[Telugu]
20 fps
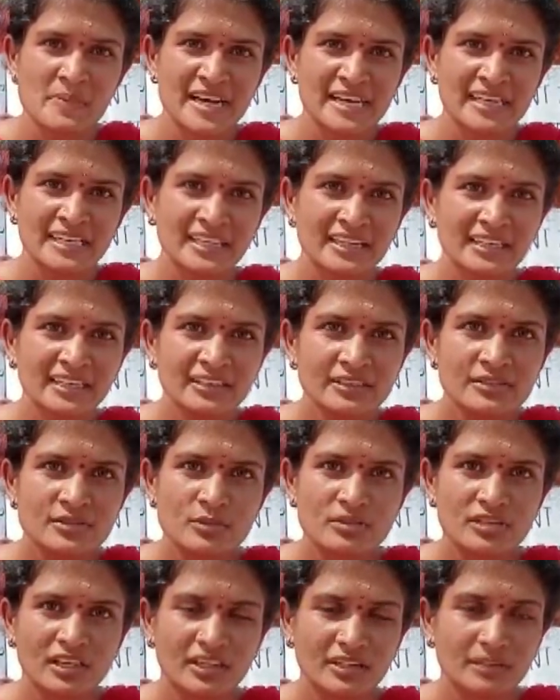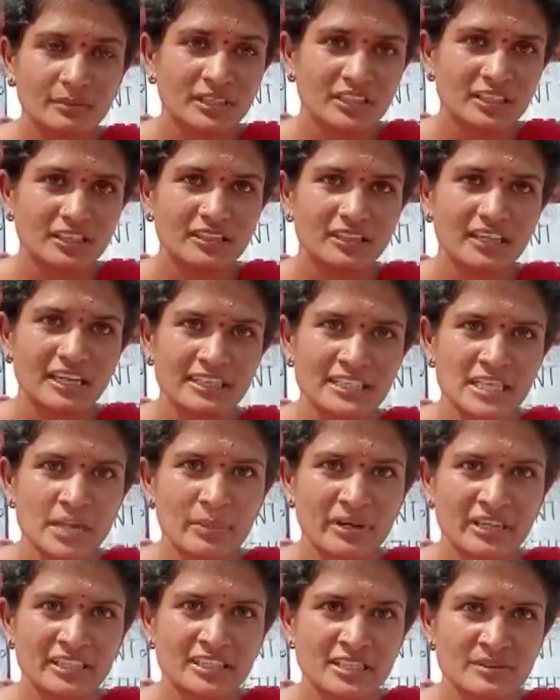అమ్మాయి హత్య
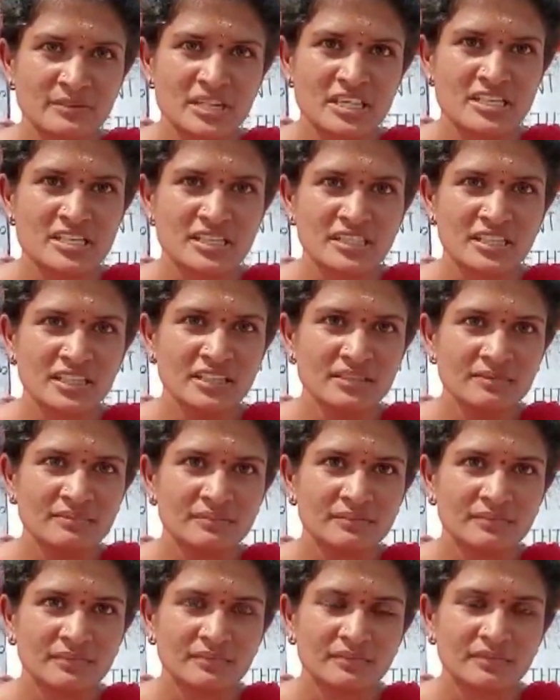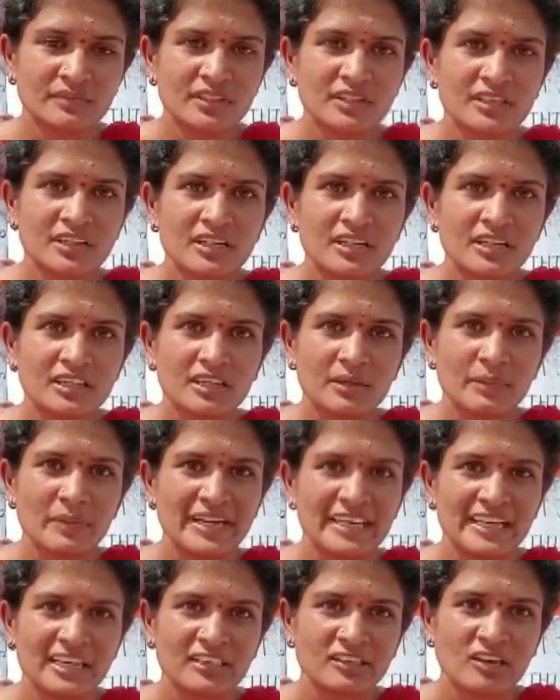ప్రయత్నం చేసింది
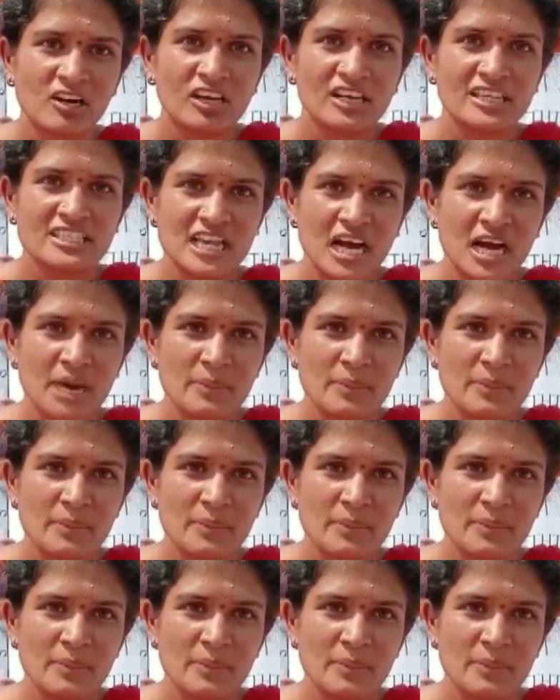మెడికల్ కాలేజ్